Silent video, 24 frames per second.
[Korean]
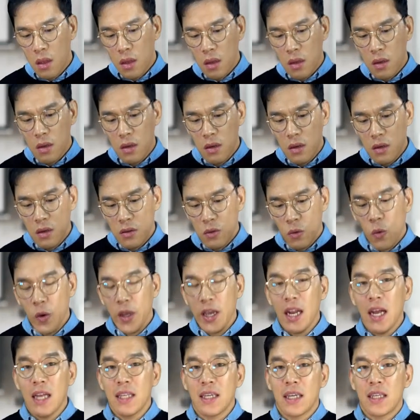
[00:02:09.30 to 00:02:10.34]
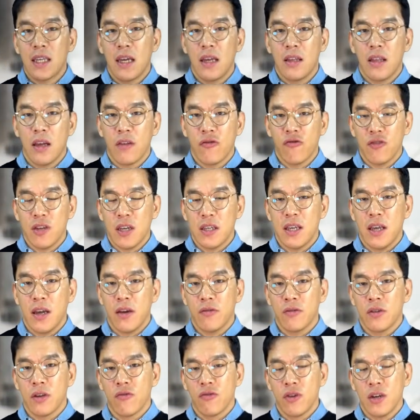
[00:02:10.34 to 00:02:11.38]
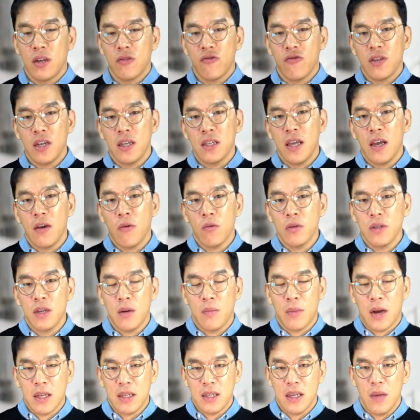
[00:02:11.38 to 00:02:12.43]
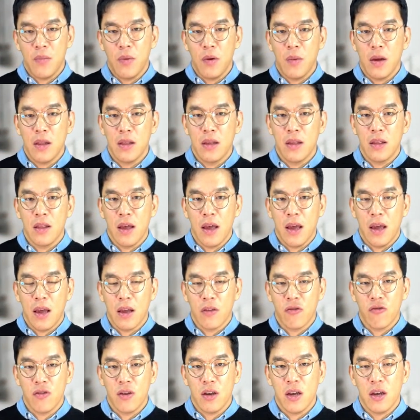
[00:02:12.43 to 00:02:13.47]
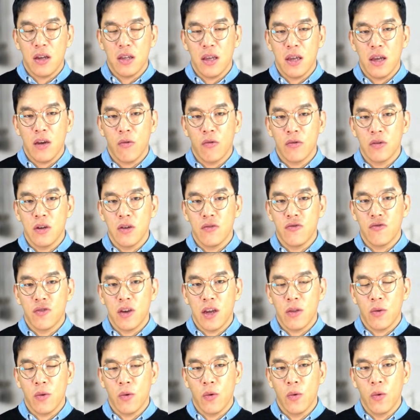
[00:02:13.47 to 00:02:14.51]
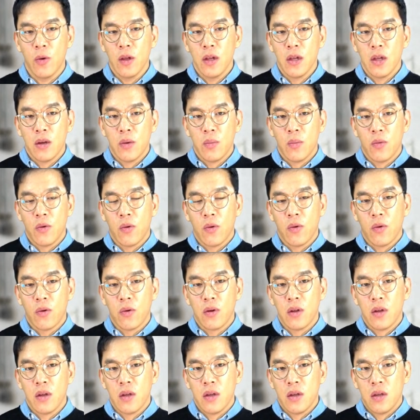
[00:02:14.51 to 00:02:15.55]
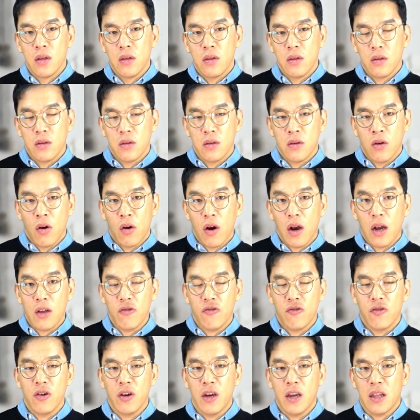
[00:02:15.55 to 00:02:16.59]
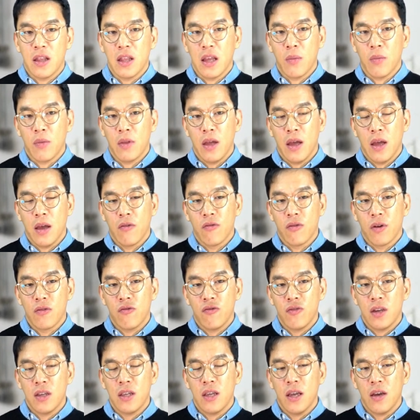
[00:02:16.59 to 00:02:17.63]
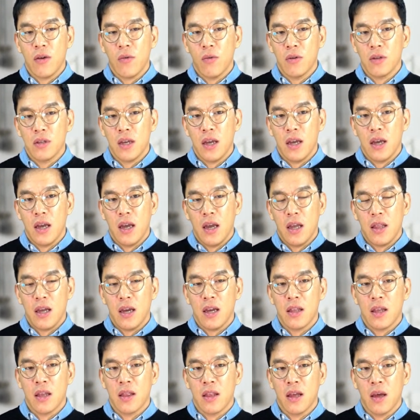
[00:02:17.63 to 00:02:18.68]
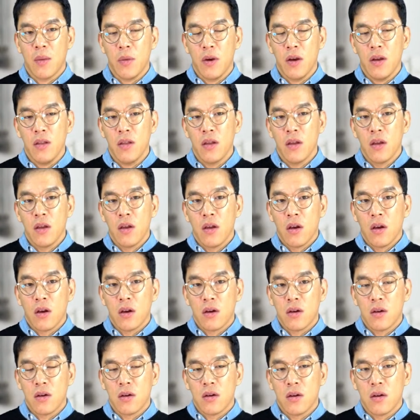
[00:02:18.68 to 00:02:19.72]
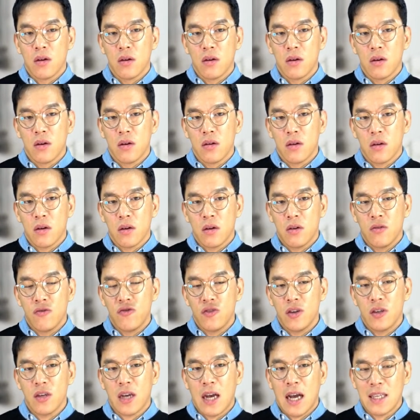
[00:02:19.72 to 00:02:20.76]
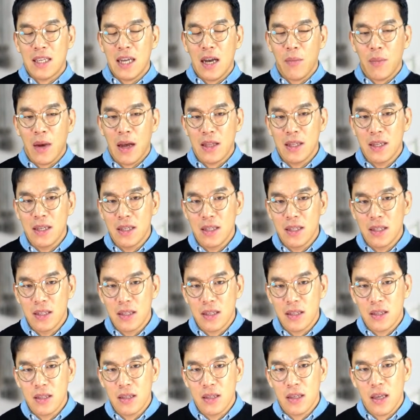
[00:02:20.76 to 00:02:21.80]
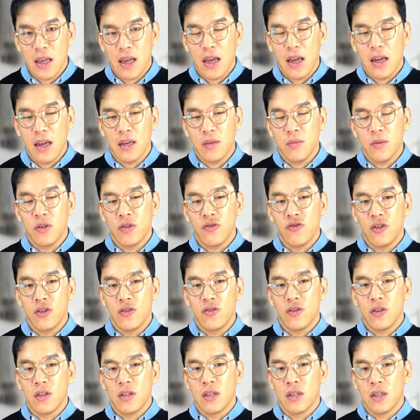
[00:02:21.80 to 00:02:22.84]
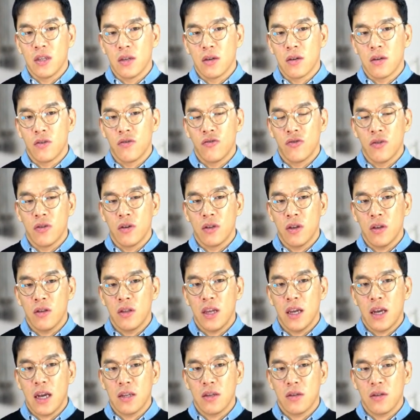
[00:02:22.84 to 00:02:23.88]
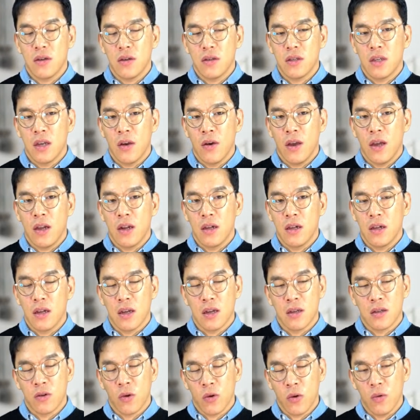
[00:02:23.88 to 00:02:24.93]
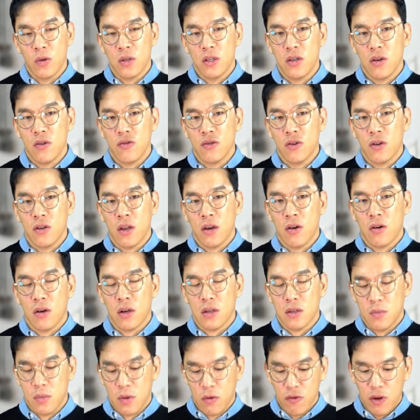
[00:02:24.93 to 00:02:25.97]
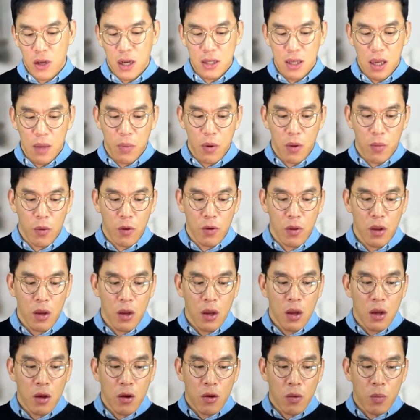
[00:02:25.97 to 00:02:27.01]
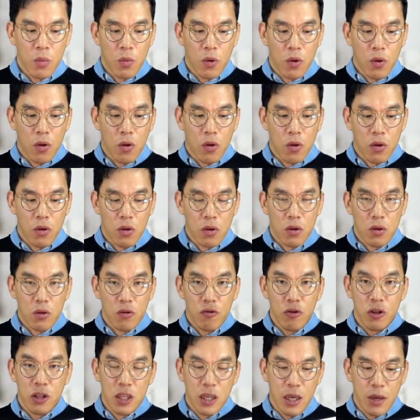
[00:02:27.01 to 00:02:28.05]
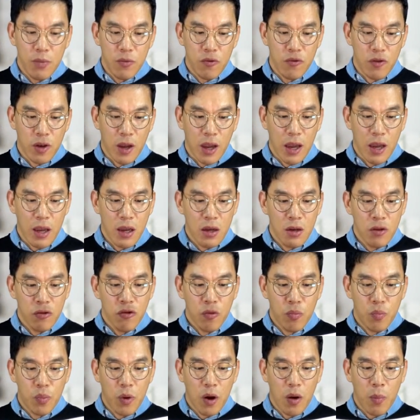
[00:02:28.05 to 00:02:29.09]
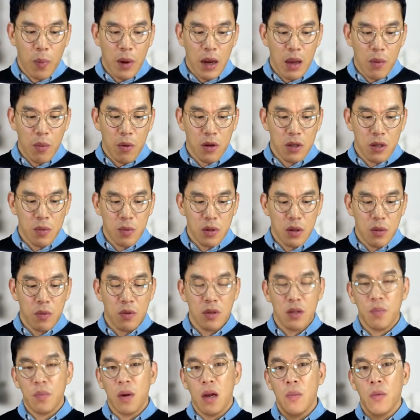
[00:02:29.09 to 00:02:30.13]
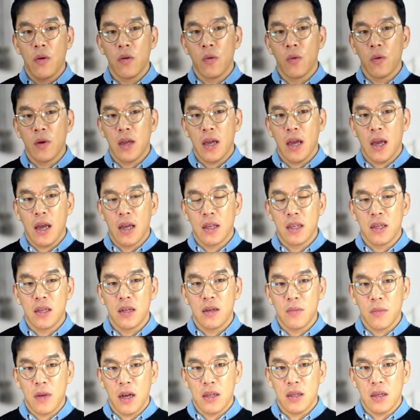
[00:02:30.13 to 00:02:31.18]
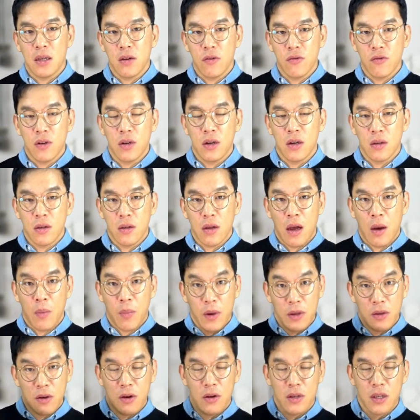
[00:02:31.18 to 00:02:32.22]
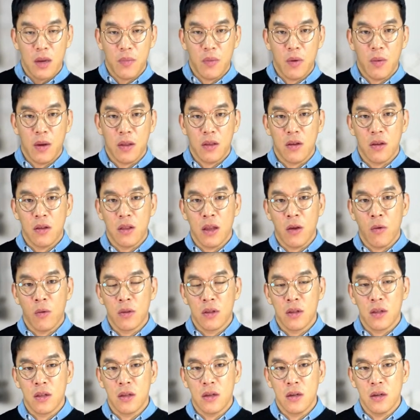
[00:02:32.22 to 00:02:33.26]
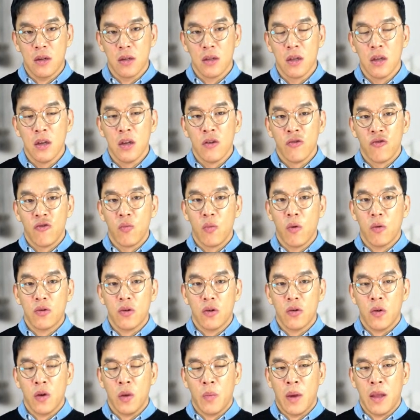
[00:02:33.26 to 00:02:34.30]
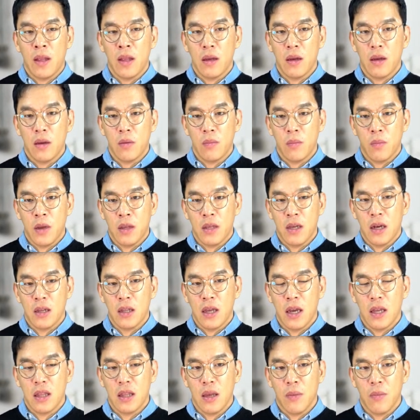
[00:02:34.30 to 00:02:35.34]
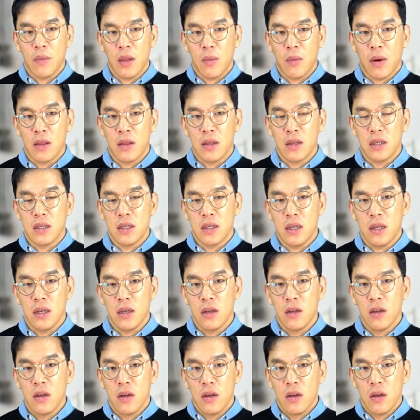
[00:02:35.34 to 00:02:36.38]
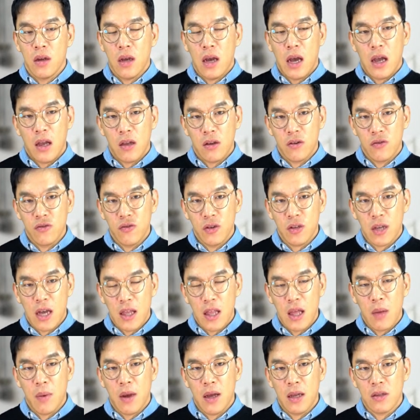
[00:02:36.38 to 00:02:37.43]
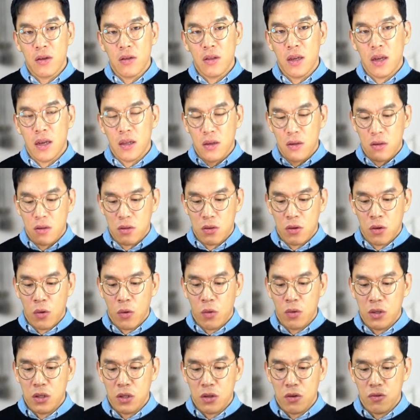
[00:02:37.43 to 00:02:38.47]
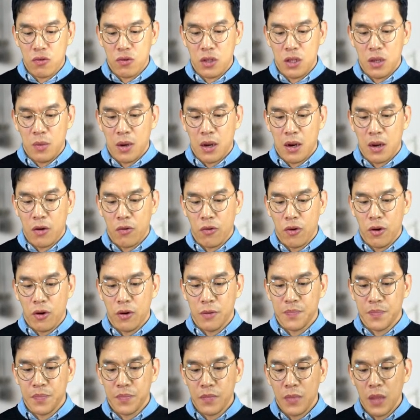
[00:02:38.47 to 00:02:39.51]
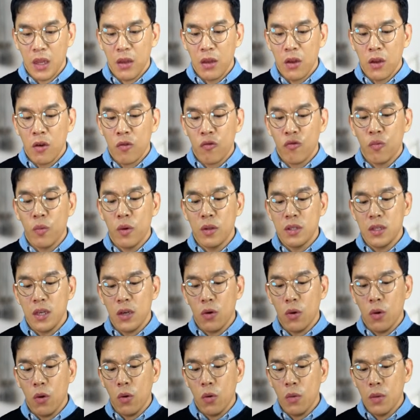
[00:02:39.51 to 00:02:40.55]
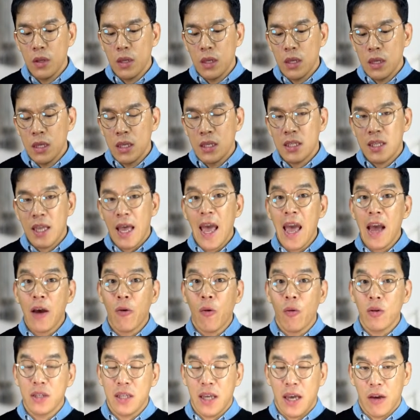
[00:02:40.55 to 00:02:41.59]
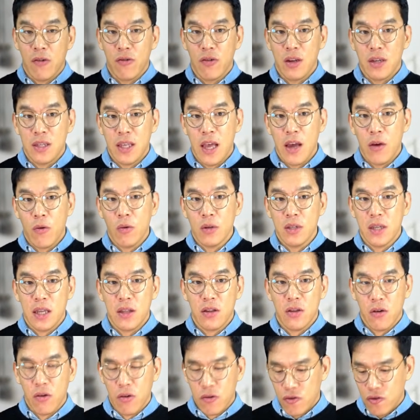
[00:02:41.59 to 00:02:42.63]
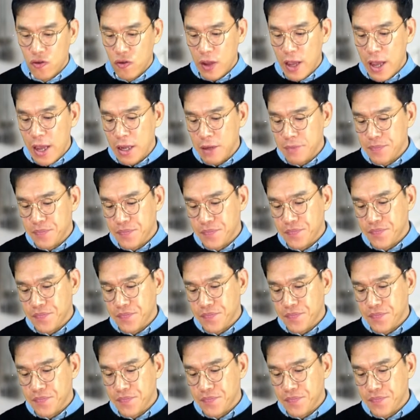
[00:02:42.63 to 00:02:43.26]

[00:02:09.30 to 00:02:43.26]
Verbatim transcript: 그 동일한 자산에 대한 투자 세액 공제 우리가 투자 세액 공제를 많이 살펴봤는데 투자 세액 공제 중에도 뭐 여러 가지 규정이기 있 때문에 우리가 투자 세액 공제에 해당이 된다면 그, 그 중에서 가장 많은 세금을 줄일 수 있는 그 규정을 선택하셔서 제외를, 예, 적용을 시켜주셔야 될 것 같습니다. 우리가 살펴본 뭐, 꿀팁 중에 6번, 8번, 17번, 18번, 이렇게 지금까지 우리가 앞에서 살펴봤던 내용들은 중복 적용이 배, 배제가 되기 때문에 반드시 하, 그 중에서 하나만 선택해서 적용을 시켜주시기 바라고요 두 번째로 세액공제, 우리 세액공제 했던 것 중에